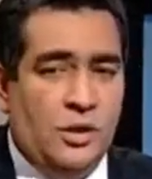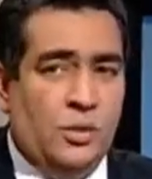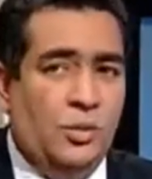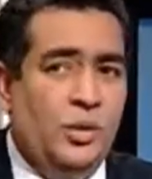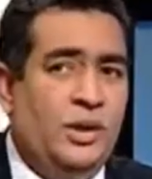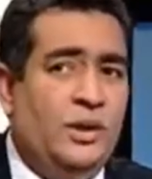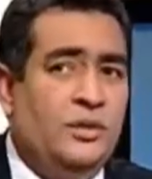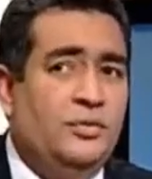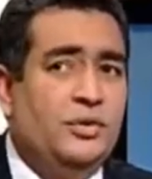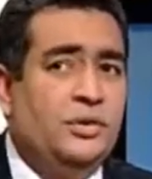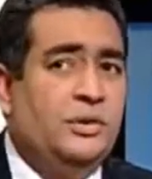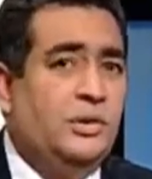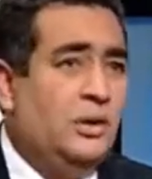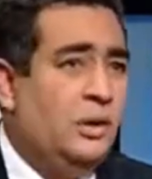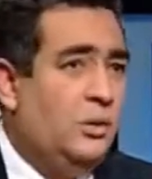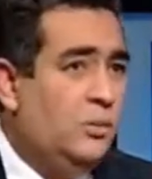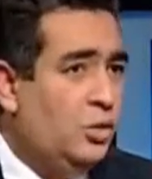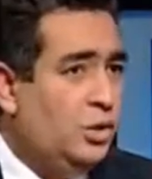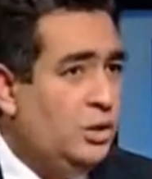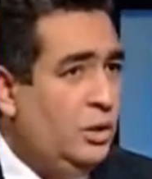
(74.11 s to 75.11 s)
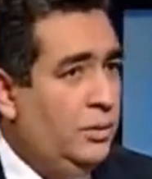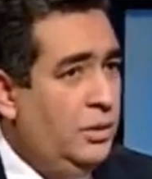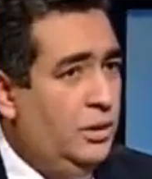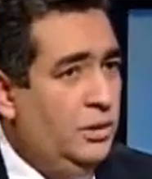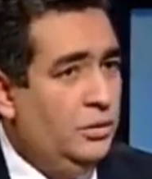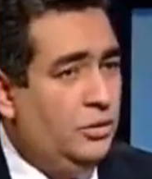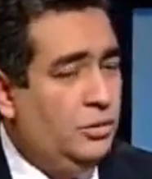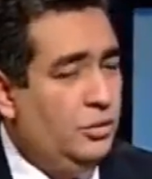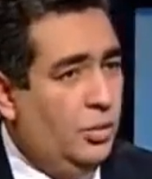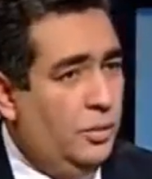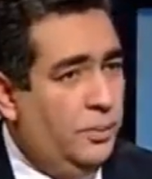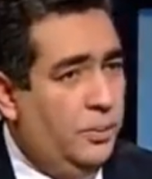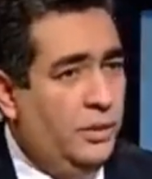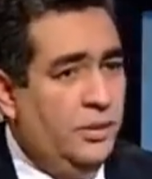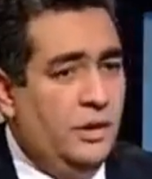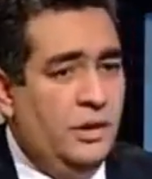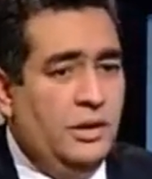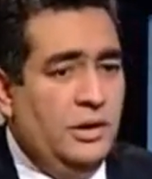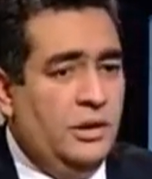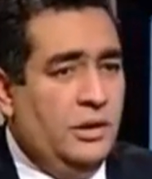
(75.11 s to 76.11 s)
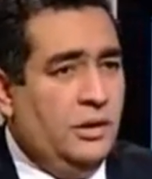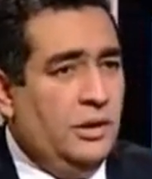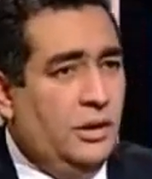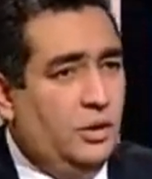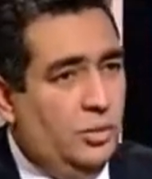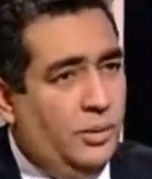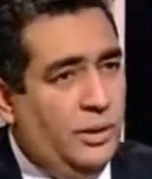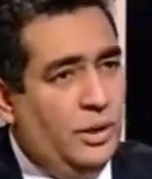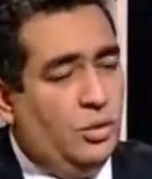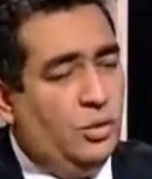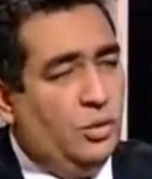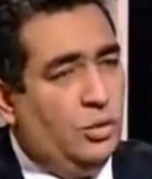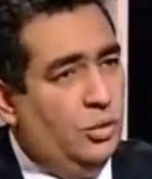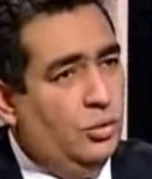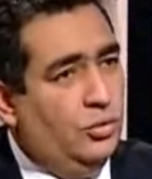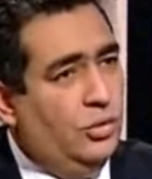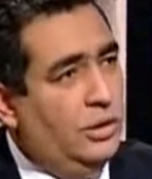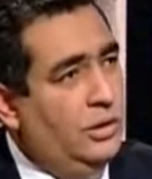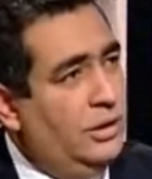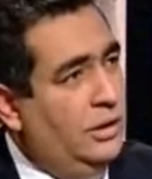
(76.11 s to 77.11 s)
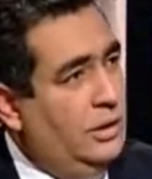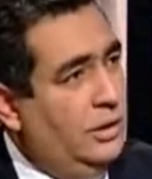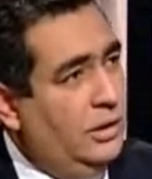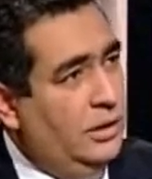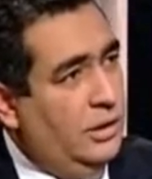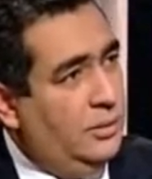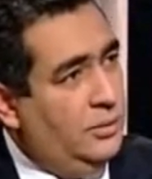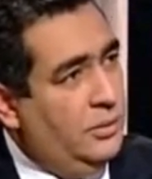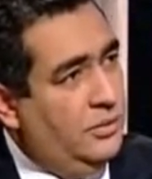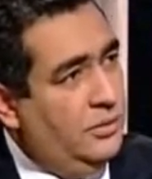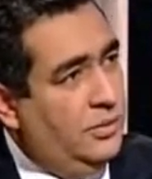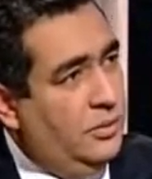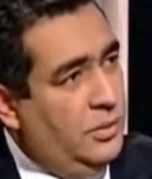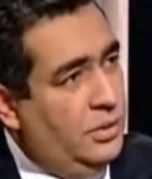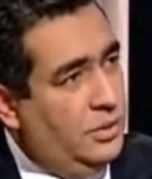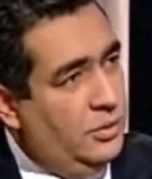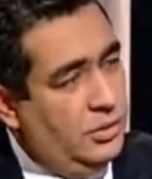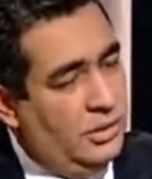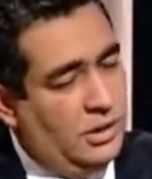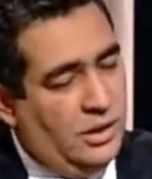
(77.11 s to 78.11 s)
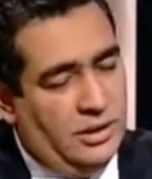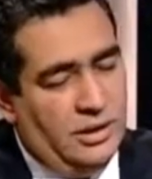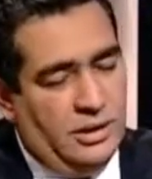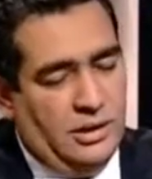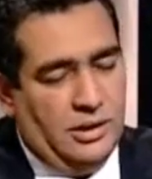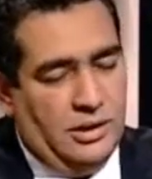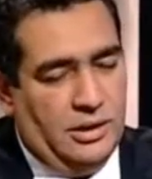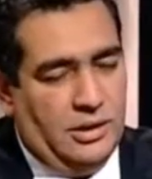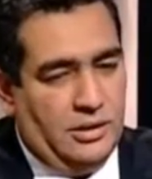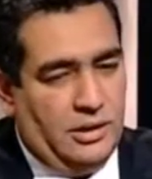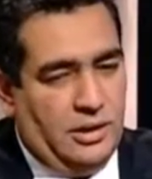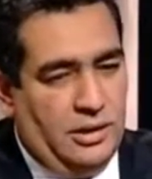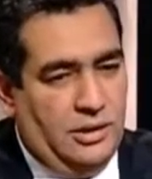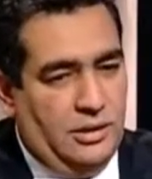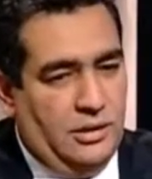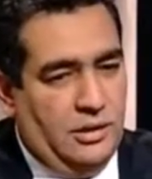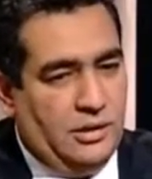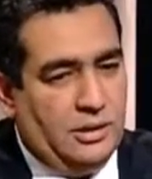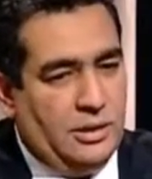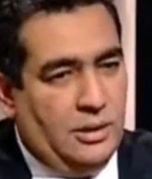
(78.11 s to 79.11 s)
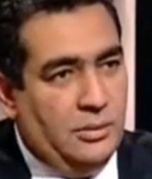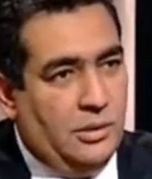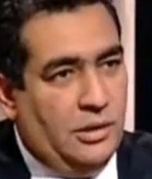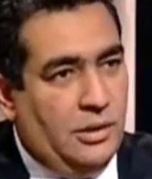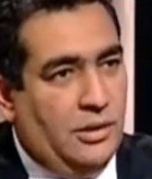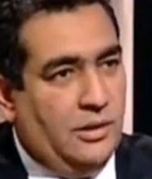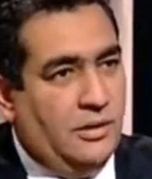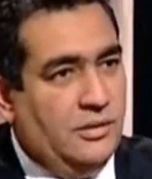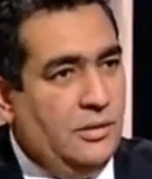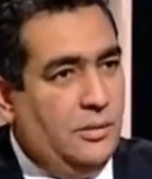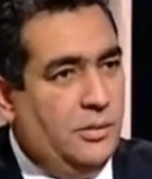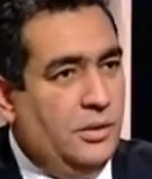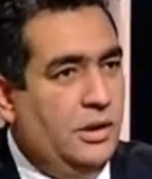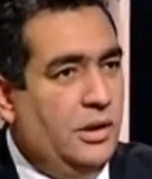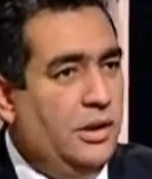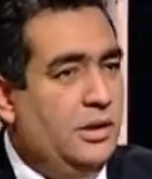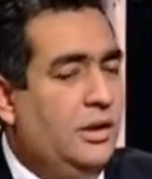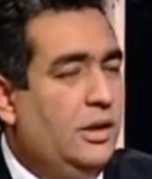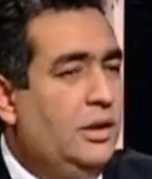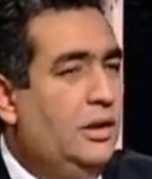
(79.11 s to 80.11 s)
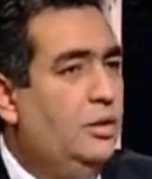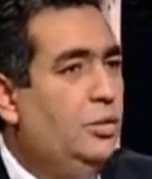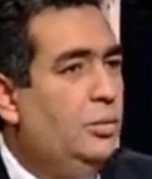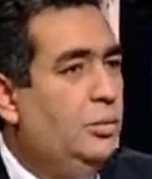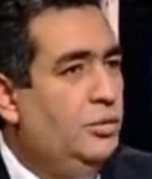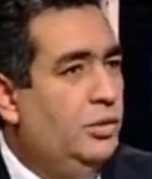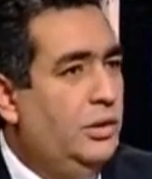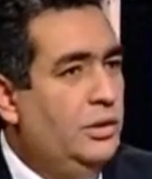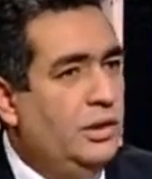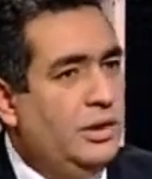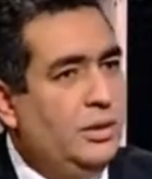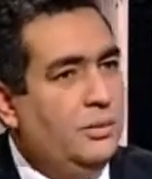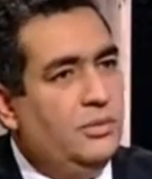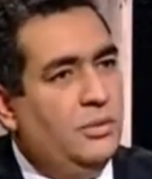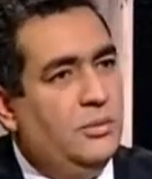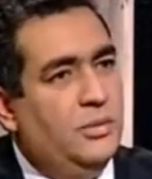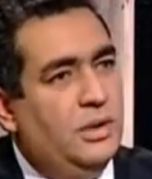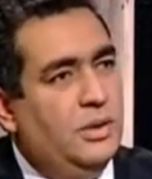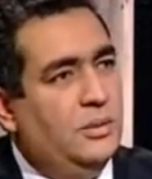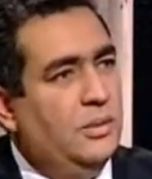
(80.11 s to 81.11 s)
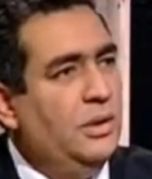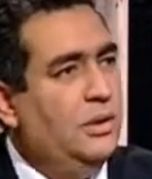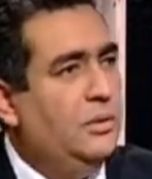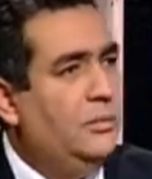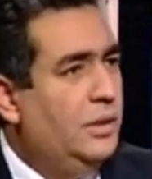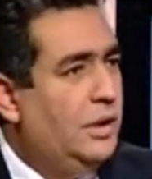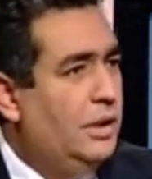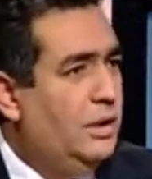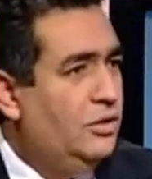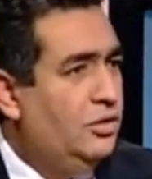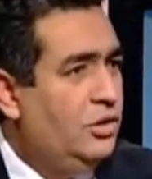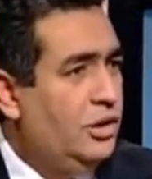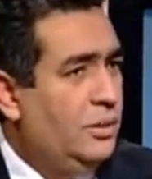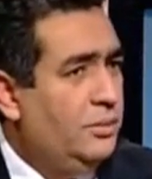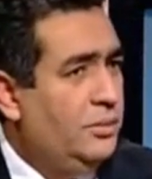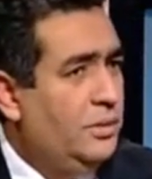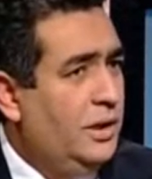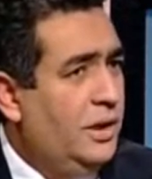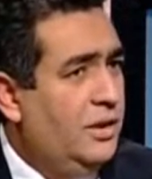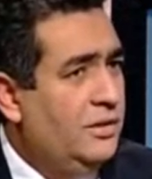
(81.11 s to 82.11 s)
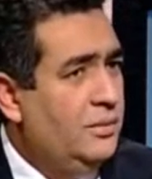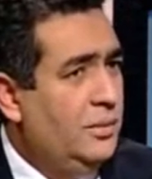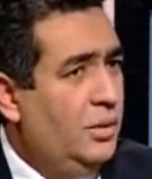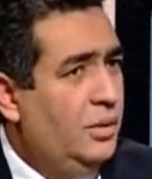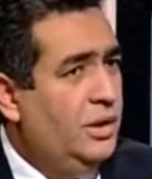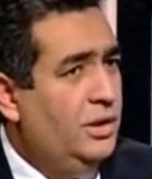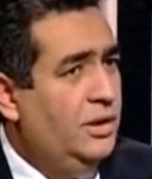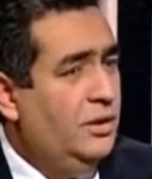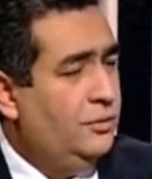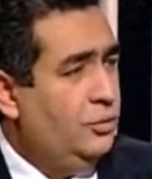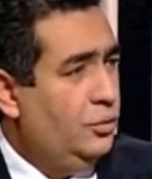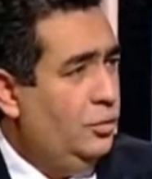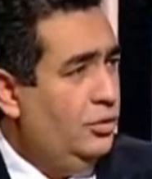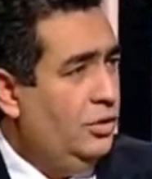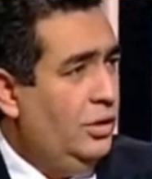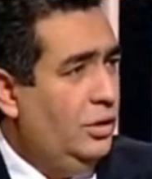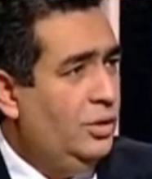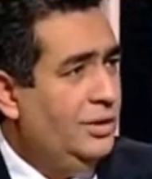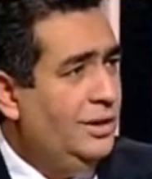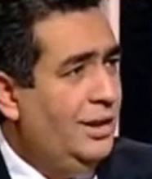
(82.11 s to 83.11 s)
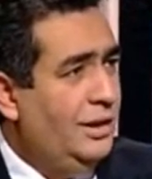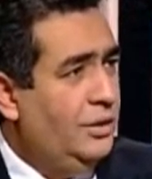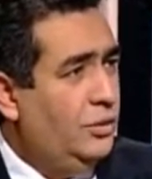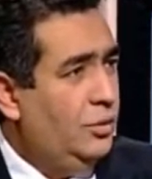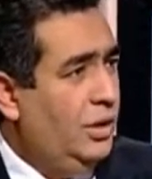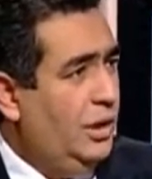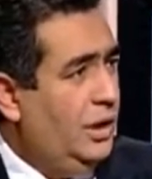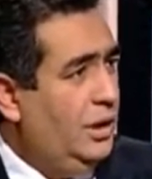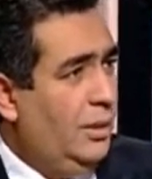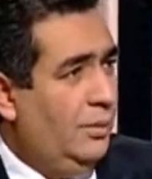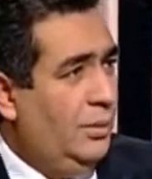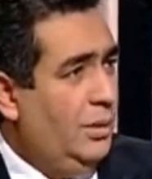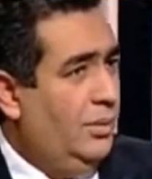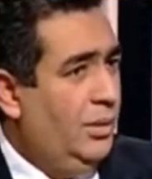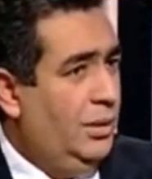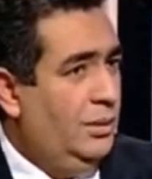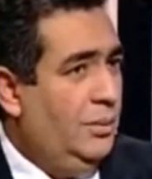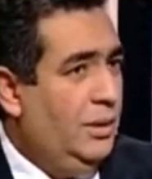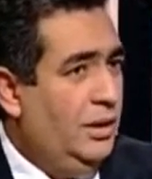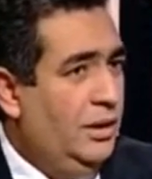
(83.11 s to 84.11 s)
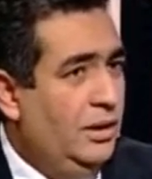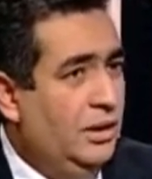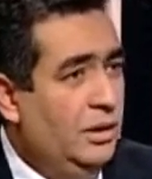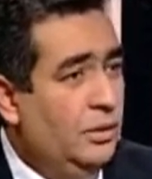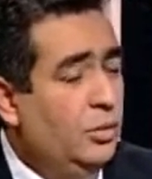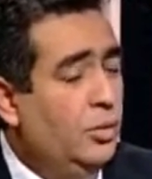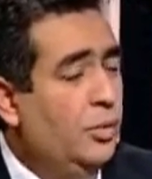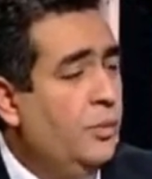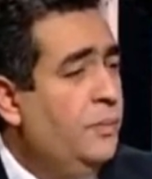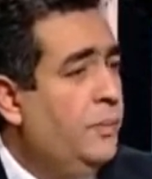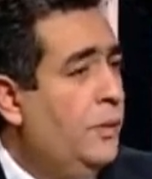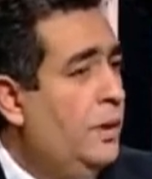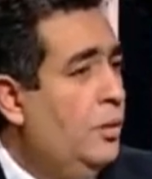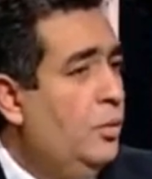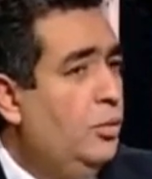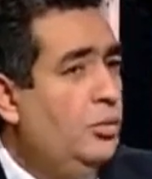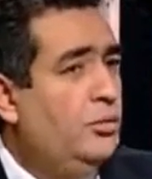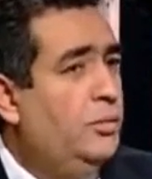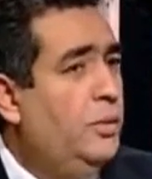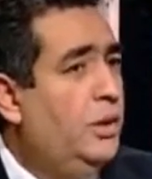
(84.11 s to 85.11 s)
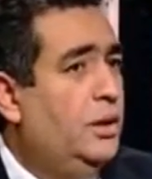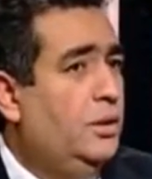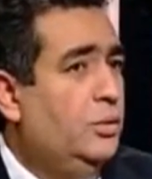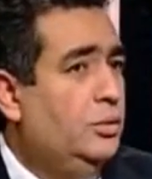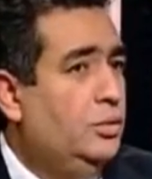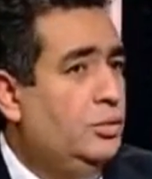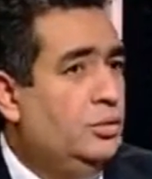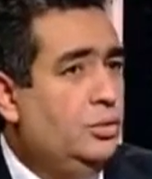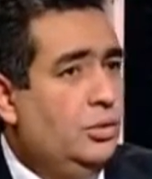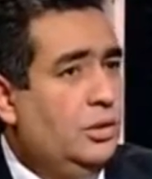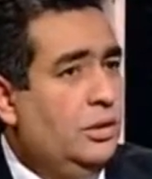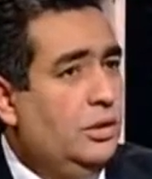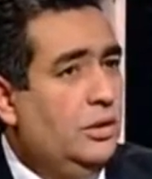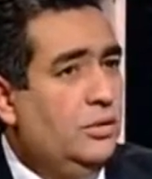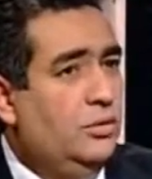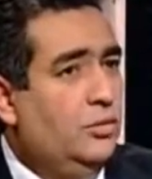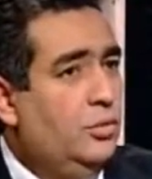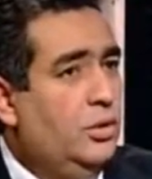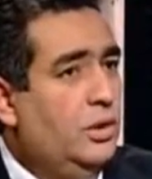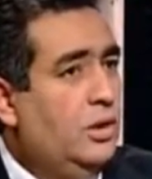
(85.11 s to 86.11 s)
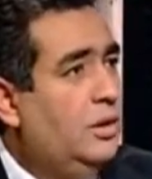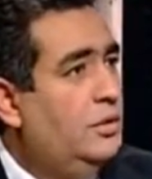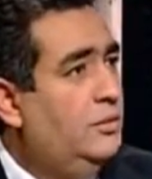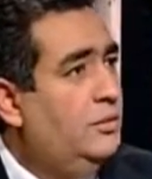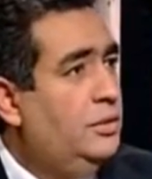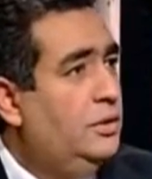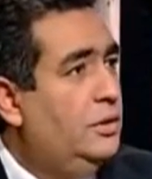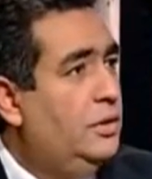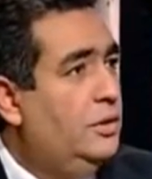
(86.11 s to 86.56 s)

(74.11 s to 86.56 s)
واحنا في الطريق مجتمعين الصبح يا دوب انا كنت وصلت للكابتن سمير كنا قاعدين رايحين نجتمع صباحا انا يا دوب وصلت لكابتن سمير يمكن ما كانش الكابتن حازم هواري نفسه وصل اللي هو ثالث واحد قبل ما الباقي يجوا وسمعنا والدكتور الجنزوري كان في